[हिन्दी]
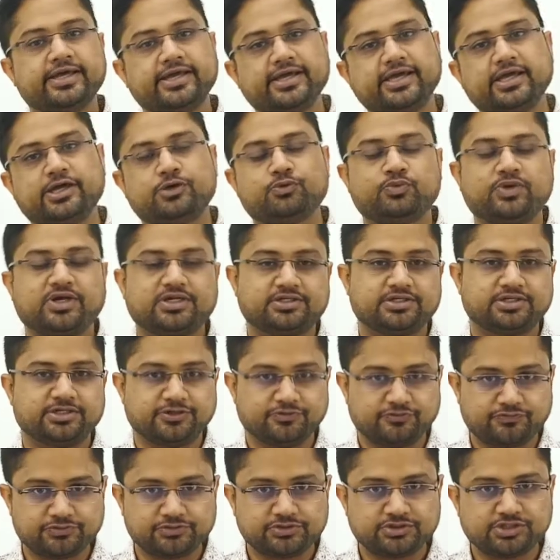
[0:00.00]
एक वेक्टर
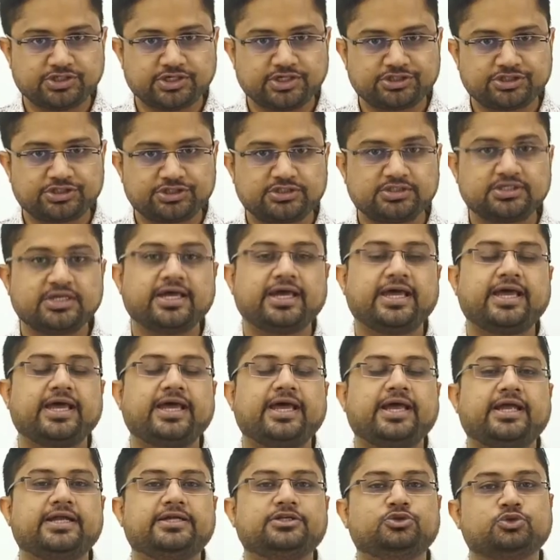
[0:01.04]
डिफ्रेंसिएशन
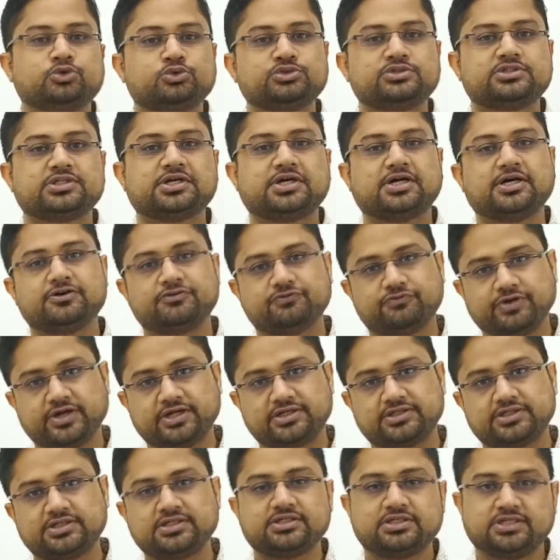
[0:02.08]
एंड दूसरा
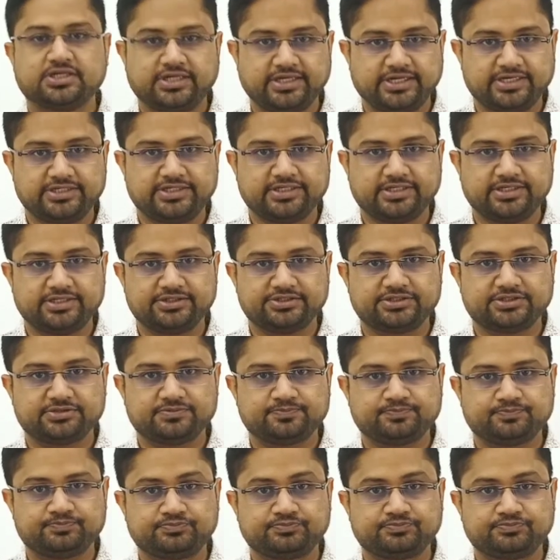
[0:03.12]
वेक्टर इंटीग्रेशन